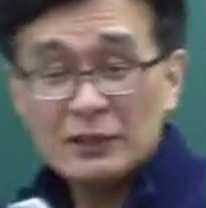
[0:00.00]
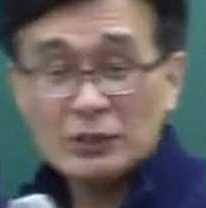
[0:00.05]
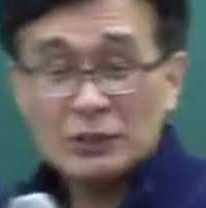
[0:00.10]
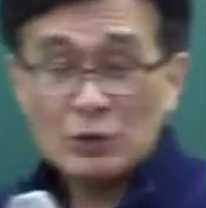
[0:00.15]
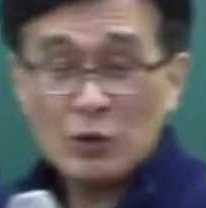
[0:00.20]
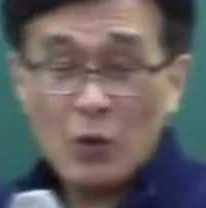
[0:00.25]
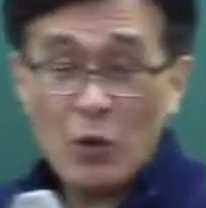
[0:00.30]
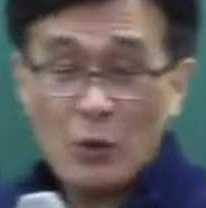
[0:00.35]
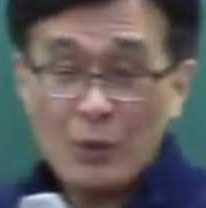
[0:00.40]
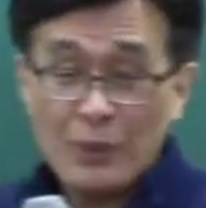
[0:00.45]

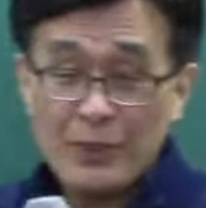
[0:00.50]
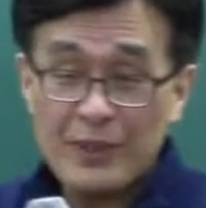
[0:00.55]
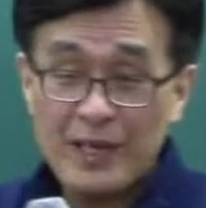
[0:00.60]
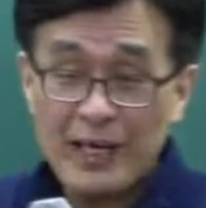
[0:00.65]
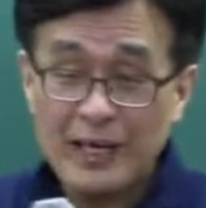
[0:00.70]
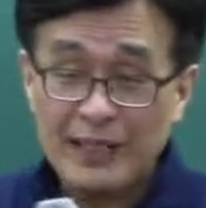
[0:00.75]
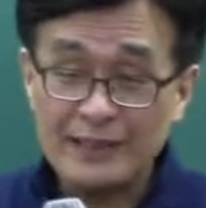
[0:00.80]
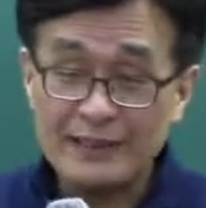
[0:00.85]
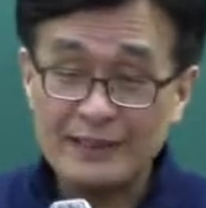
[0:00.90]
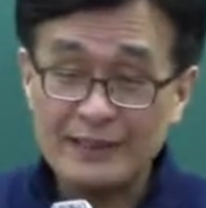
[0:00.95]

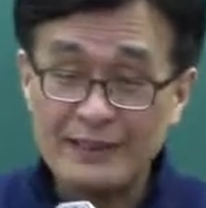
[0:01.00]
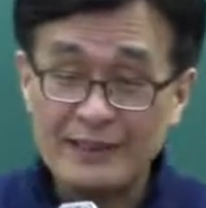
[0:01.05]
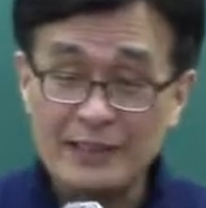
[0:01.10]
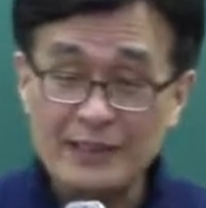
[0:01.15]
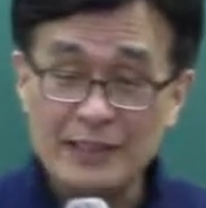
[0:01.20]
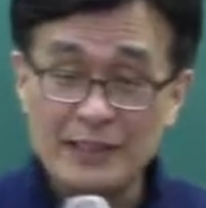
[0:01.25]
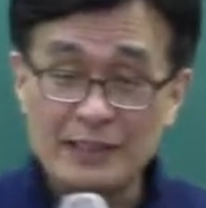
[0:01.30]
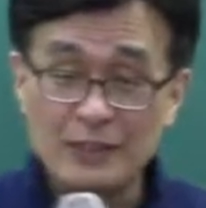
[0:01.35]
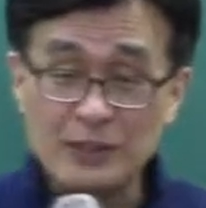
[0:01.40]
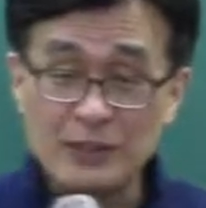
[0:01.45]
소비하는
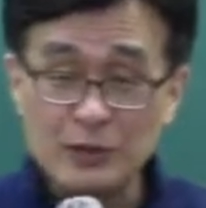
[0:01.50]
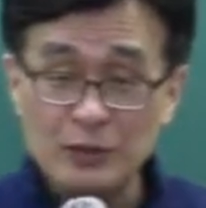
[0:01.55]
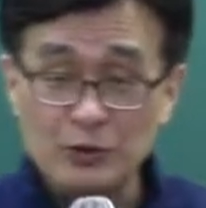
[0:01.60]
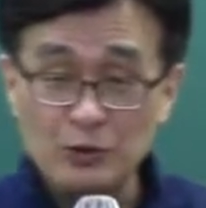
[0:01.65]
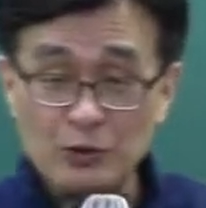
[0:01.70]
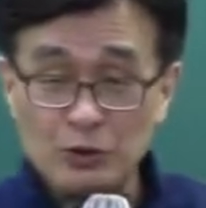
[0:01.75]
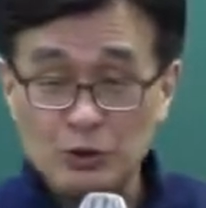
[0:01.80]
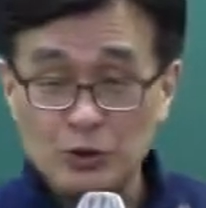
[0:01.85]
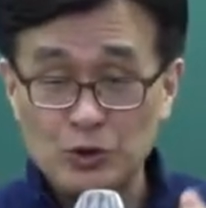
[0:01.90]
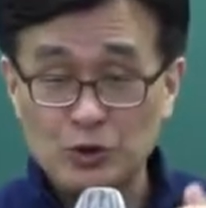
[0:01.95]

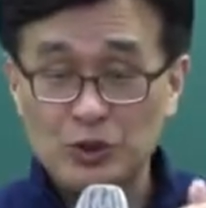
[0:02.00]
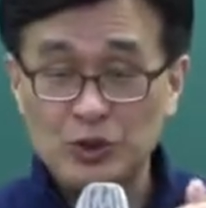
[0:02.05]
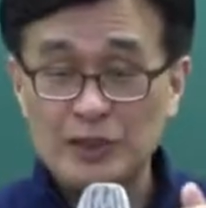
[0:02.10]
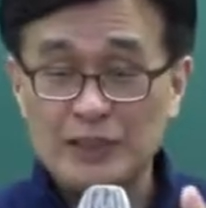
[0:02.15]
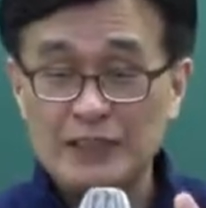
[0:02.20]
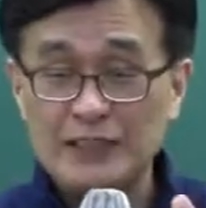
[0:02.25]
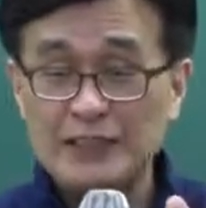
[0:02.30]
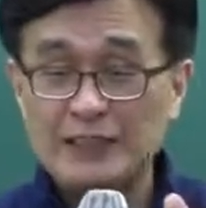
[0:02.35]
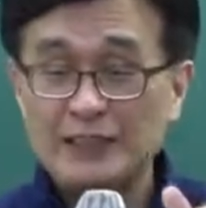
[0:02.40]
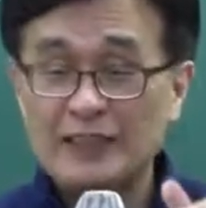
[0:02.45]
일정 수준
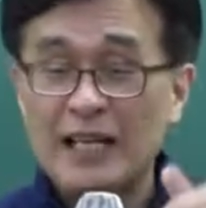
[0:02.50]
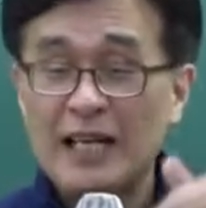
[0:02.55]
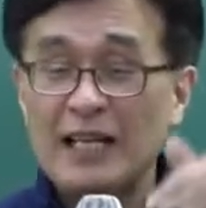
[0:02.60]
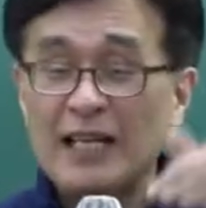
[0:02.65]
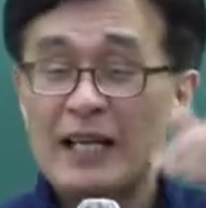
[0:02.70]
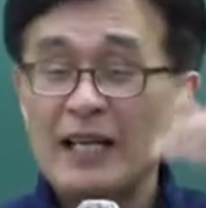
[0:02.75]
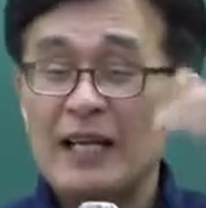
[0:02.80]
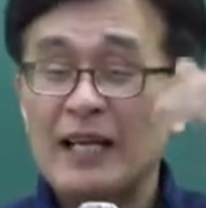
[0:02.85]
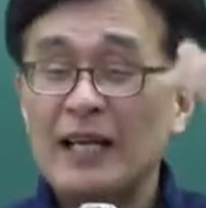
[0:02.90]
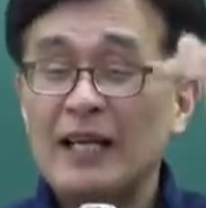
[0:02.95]

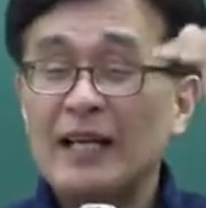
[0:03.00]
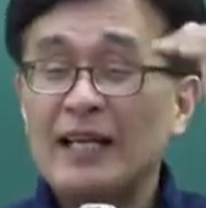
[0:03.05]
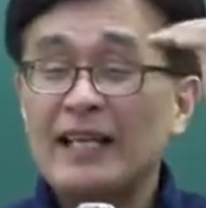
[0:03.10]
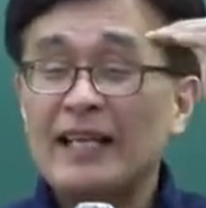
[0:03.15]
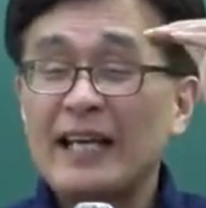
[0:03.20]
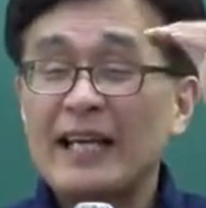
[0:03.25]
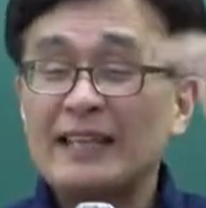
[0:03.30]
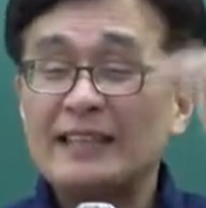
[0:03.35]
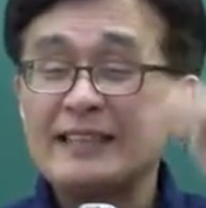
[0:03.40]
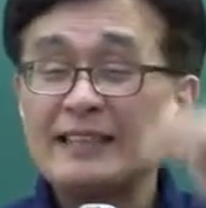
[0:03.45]
이상의
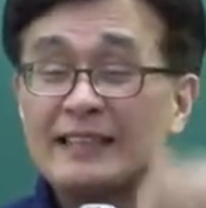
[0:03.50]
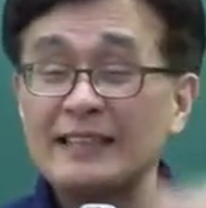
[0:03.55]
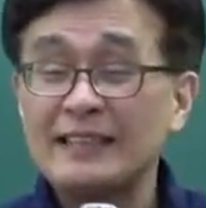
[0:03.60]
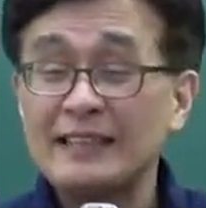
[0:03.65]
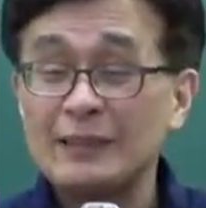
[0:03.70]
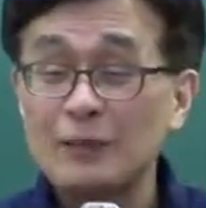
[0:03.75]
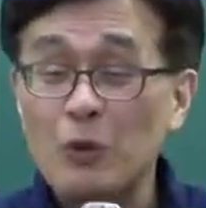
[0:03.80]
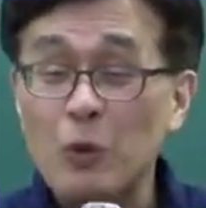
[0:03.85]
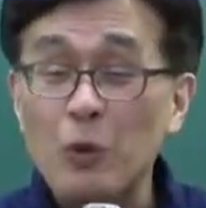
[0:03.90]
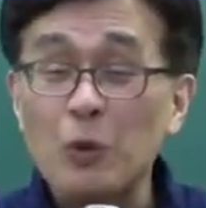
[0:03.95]

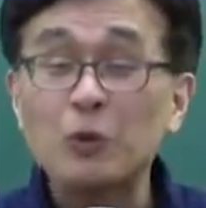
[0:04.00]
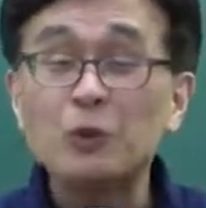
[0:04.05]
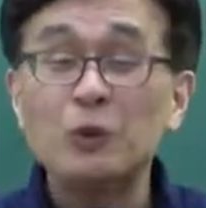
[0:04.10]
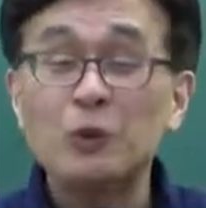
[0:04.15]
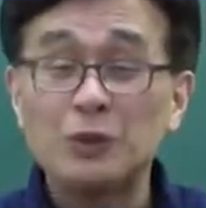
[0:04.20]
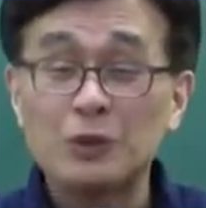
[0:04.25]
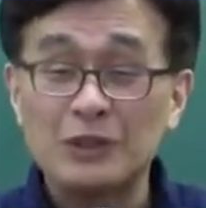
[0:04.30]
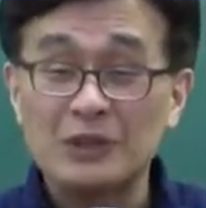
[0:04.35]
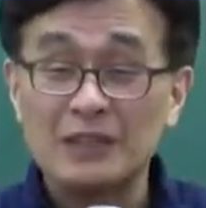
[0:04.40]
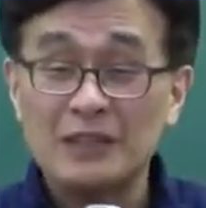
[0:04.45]
계층이
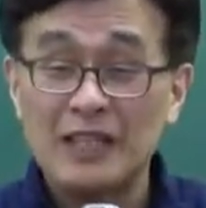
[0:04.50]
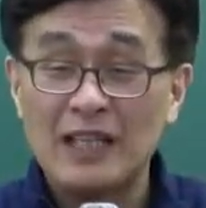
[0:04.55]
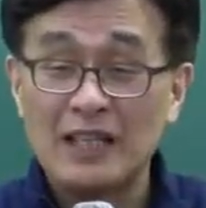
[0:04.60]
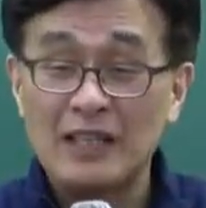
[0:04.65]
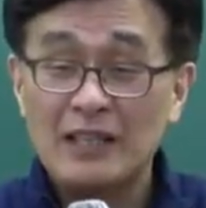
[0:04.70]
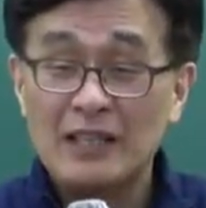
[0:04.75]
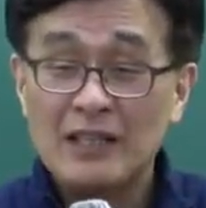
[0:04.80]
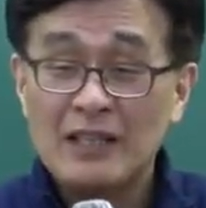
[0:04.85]
고소득층이야.